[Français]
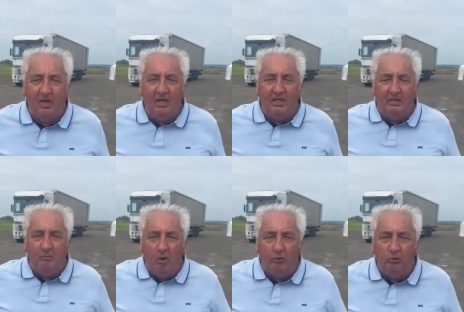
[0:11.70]
les
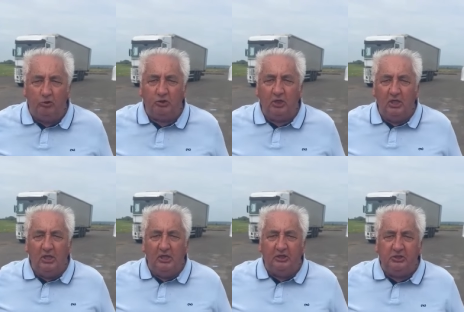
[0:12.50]
Montnouches,
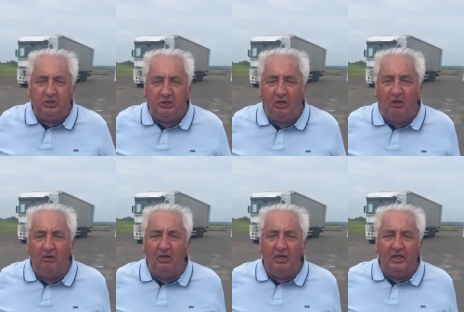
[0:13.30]
les Gitans,
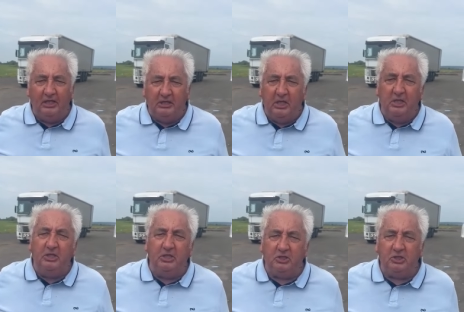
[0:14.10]
les
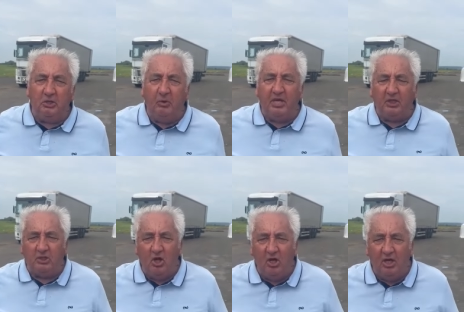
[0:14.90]
Yéniches, les
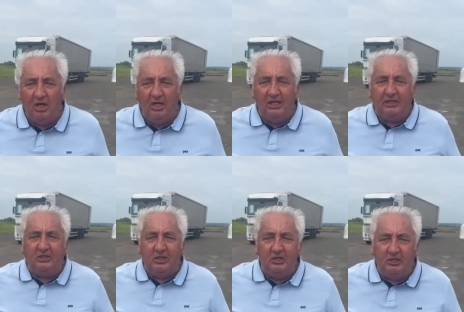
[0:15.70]
Voyageurs, les
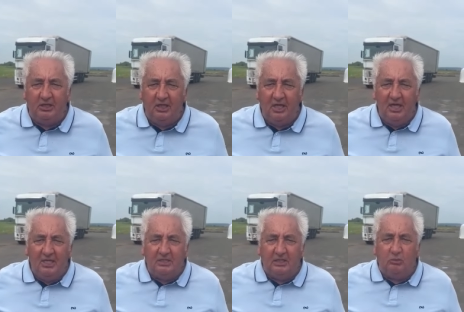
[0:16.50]
Sinti.
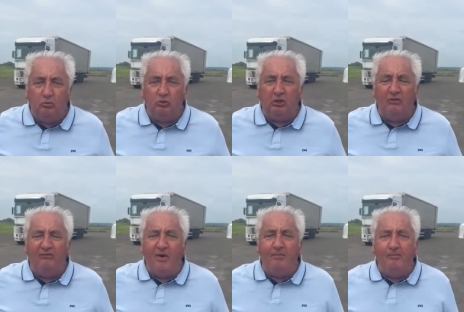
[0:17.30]
C'est tout ce qui
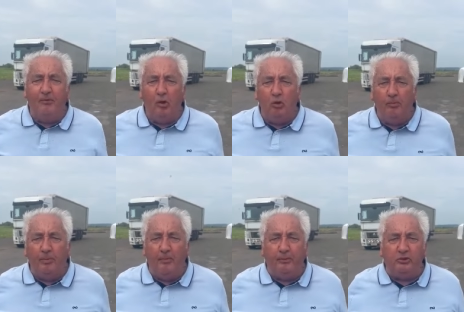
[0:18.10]
forme le
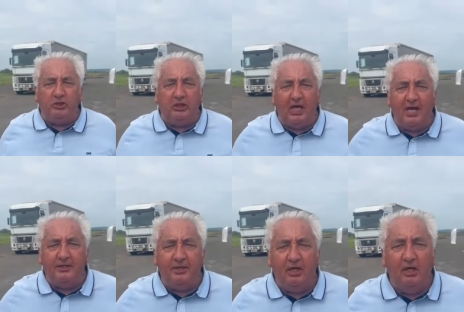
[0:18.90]
peuple Zigan.
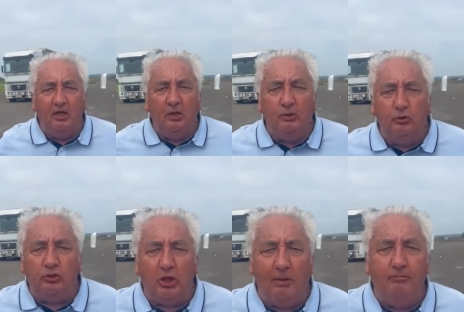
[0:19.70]
Nous
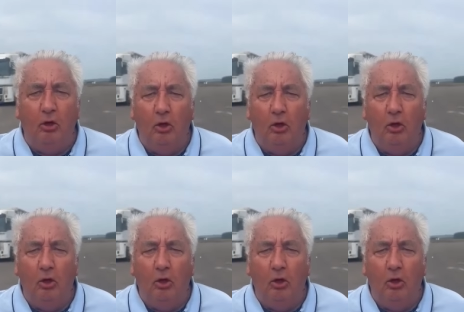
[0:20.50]
sommes